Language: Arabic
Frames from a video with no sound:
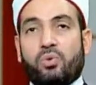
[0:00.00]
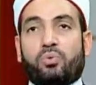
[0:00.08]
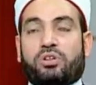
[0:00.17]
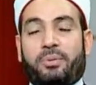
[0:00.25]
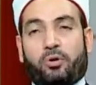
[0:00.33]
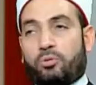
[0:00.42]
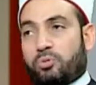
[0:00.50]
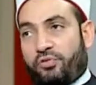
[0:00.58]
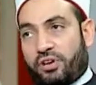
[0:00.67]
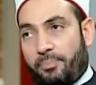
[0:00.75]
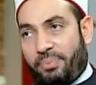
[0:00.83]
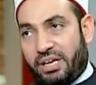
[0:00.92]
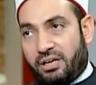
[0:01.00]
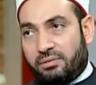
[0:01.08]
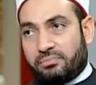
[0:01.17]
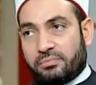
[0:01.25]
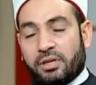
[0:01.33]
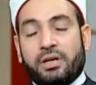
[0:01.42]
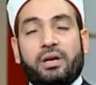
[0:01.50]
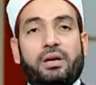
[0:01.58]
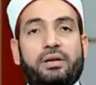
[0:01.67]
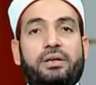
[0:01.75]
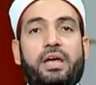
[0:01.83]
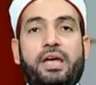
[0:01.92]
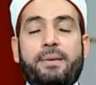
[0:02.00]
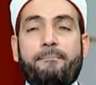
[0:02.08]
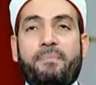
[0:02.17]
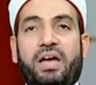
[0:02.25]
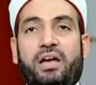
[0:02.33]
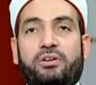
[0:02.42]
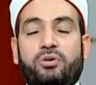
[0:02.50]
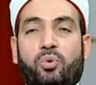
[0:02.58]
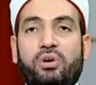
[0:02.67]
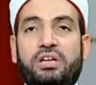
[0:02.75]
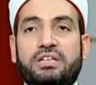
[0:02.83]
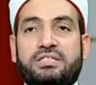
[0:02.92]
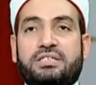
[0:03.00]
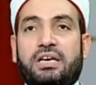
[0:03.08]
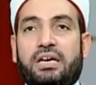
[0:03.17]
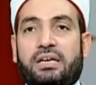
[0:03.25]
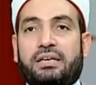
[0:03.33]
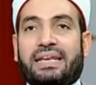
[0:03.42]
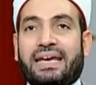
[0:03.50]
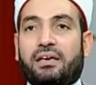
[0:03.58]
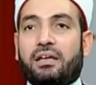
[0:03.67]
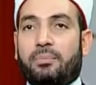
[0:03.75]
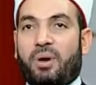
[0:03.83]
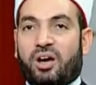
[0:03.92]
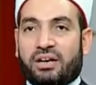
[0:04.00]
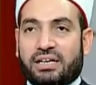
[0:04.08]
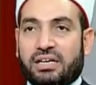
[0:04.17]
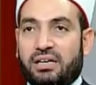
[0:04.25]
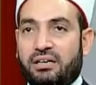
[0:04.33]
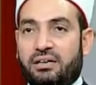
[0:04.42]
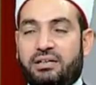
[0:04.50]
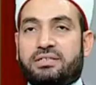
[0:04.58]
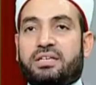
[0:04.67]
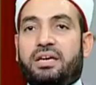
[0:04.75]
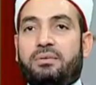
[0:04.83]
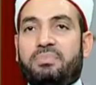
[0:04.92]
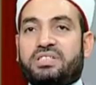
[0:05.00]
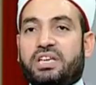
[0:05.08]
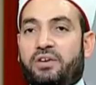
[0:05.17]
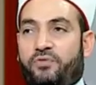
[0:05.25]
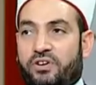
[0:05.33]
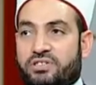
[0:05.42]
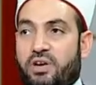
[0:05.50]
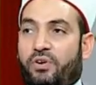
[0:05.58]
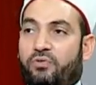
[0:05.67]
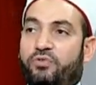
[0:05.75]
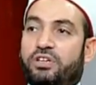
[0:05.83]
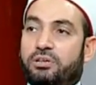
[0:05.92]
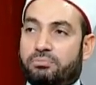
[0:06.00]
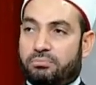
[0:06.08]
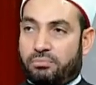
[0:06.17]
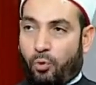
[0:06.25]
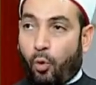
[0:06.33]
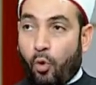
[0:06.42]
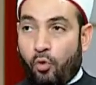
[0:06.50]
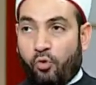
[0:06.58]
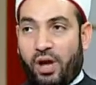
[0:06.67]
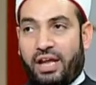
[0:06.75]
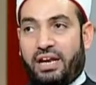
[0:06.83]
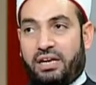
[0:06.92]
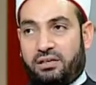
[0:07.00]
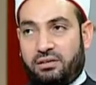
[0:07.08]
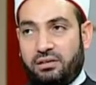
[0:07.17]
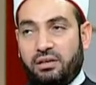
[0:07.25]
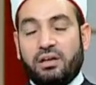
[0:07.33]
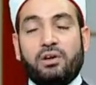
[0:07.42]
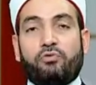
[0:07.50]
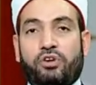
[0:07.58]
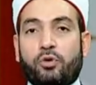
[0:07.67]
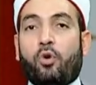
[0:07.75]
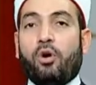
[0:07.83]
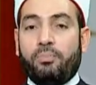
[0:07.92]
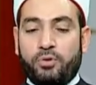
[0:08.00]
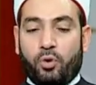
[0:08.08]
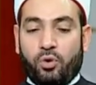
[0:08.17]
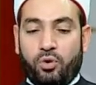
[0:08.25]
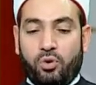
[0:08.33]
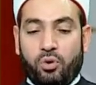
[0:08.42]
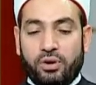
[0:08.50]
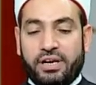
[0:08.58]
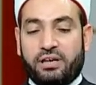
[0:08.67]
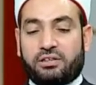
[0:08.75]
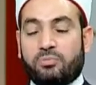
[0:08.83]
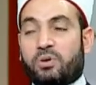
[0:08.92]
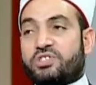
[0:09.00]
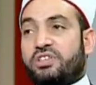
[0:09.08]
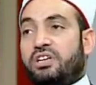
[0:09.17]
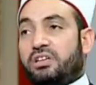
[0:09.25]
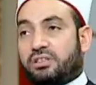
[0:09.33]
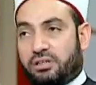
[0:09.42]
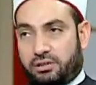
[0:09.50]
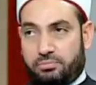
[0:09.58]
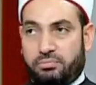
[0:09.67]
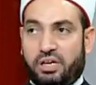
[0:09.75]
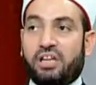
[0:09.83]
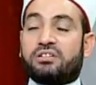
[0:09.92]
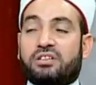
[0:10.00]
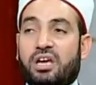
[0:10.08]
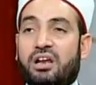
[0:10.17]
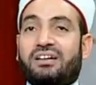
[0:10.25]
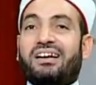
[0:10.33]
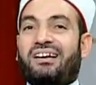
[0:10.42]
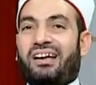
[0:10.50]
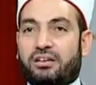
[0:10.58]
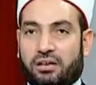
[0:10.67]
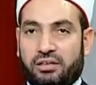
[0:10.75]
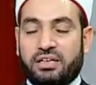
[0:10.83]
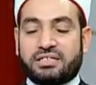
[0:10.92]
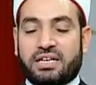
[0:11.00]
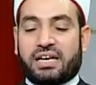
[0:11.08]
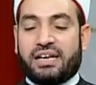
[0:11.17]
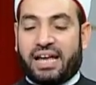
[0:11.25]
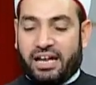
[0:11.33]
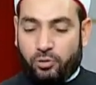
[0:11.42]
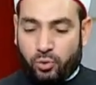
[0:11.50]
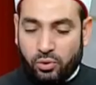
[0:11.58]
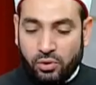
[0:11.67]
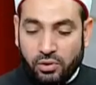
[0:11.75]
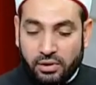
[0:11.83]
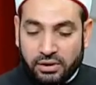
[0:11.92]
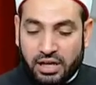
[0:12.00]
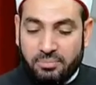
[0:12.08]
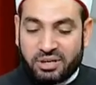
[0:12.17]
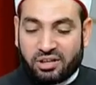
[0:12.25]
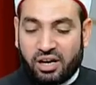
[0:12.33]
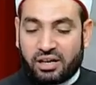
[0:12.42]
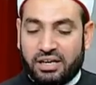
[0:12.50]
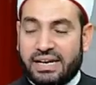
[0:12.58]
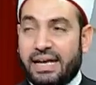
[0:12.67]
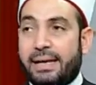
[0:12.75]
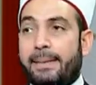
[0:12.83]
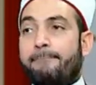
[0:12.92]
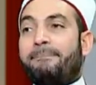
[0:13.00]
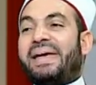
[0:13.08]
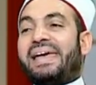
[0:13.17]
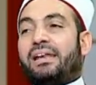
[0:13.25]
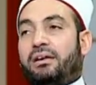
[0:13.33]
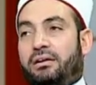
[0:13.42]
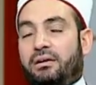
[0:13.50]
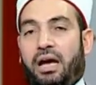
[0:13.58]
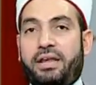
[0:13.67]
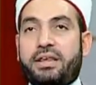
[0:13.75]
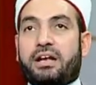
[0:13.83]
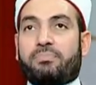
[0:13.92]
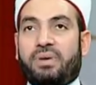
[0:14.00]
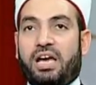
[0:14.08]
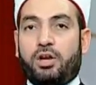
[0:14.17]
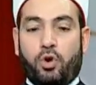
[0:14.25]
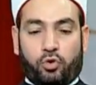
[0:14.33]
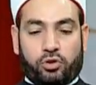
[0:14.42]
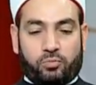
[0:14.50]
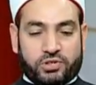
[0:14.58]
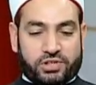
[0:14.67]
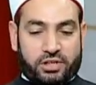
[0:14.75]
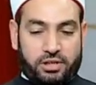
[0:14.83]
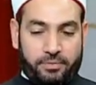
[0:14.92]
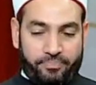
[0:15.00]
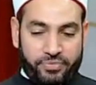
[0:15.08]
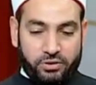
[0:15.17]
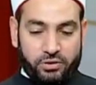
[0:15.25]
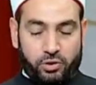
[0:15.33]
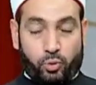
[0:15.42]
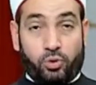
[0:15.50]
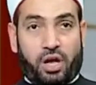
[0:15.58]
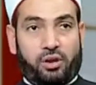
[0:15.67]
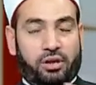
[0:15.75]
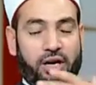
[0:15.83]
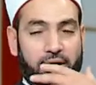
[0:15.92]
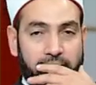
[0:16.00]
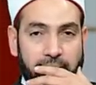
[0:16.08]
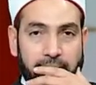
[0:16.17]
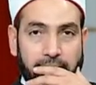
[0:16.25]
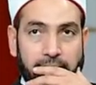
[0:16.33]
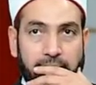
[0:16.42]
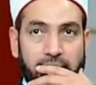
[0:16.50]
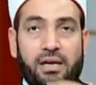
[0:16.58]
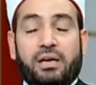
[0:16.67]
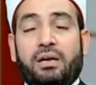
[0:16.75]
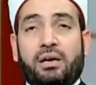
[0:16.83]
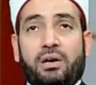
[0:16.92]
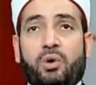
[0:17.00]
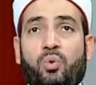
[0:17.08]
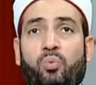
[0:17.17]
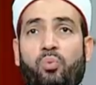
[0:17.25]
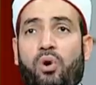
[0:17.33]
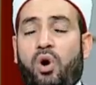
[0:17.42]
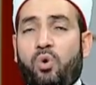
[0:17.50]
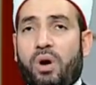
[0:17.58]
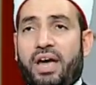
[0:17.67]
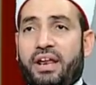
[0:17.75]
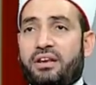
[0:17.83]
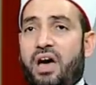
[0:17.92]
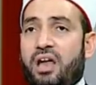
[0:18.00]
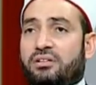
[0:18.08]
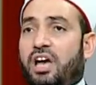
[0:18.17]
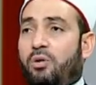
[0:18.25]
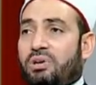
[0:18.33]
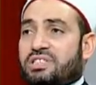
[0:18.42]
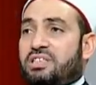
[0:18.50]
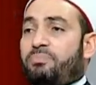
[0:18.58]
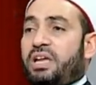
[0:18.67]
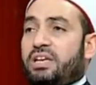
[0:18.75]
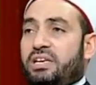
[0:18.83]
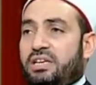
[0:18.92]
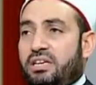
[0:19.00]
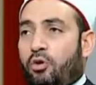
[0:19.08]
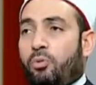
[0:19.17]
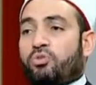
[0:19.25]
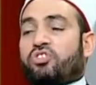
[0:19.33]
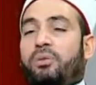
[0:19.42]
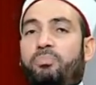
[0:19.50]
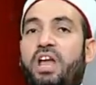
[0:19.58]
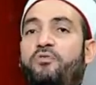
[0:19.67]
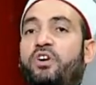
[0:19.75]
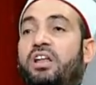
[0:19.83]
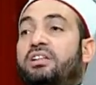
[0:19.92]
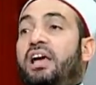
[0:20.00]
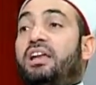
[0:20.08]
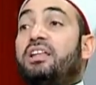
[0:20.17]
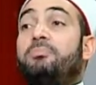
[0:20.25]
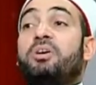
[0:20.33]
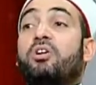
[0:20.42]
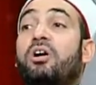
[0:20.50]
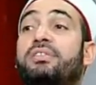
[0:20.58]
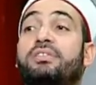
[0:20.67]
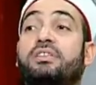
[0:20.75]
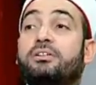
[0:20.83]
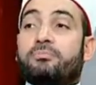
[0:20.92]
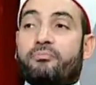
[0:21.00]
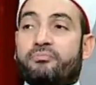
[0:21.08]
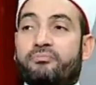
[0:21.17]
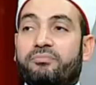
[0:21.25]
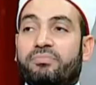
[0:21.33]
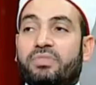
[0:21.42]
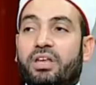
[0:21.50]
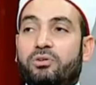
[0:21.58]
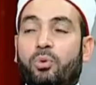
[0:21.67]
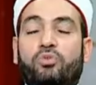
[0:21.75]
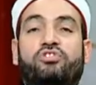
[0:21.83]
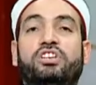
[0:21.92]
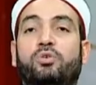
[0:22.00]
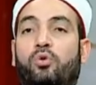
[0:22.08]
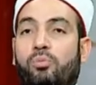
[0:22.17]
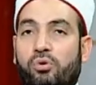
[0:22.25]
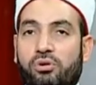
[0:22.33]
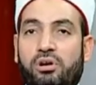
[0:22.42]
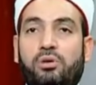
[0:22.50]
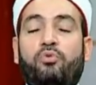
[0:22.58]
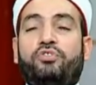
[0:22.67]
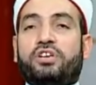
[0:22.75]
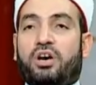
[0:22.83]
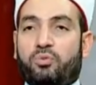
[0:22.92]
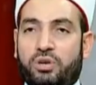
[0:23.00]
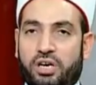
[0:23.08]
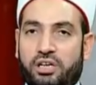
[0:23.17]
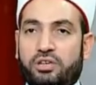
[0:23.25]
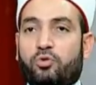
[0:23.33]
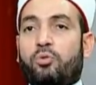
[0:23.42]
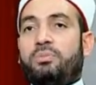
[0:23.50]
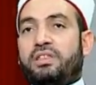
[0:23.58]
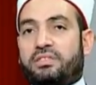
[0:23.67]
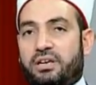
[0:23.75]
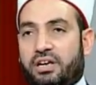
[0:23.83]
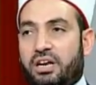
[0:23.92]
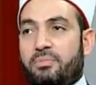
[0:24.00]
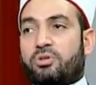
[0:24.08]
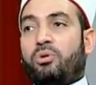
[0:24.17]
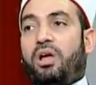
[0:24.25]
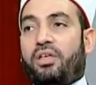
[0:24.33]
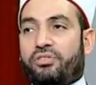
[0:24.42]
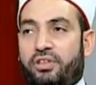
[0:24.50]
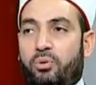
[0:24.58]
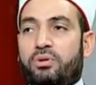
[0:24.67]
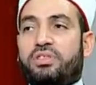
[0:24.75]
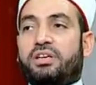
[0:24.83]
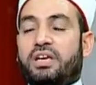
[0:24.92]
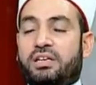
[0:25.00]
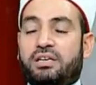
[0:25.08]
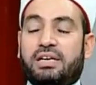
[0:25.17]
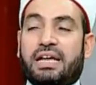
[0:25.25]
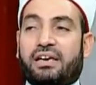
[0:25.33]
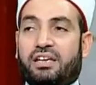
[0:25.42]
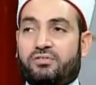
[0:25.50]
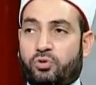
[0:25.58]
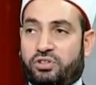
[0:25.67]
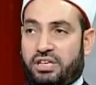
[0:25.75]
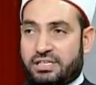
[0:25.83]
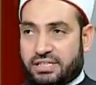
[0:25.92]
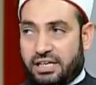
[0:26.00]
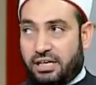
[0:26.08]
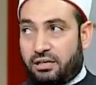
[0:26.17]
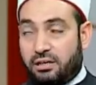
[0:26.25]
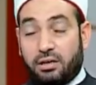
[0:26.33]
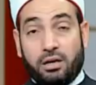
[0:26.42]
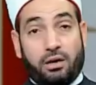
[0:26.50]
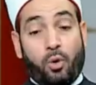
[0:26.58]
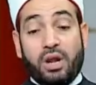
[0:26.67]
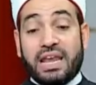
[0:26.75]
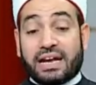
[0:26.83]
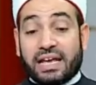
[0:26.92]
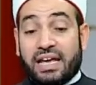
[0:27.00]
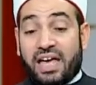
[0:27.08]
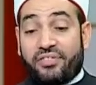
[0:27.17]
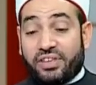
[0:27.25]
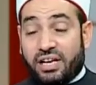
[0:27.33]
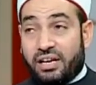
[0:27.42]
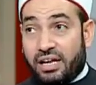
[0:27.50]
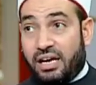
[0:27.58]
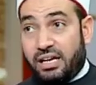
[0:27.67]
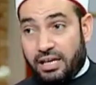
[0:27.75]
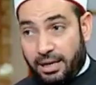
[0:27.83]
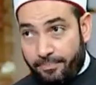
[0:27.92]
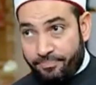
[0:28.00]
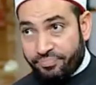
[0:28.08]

وطبعا كل بتوفيق ربنا يا اما يكون الانسان داخل معركه انسان مسافر سفر فيه خوف وقلق فيقوم يقول له اكتب وصيتك ان ترك خيرا اذا كان عنده كلمه خير هنا مال عندك مال اكتب وصيه تقول لي الله وهو انا النهارده هوصي بمالي ليه هو مش ربنا فرض علينا الميراث أوه. يوصيكم الله في اولادكم للذكر مثل حظ الانثيين الى اخر سوره النساء اقول لك هذه الايه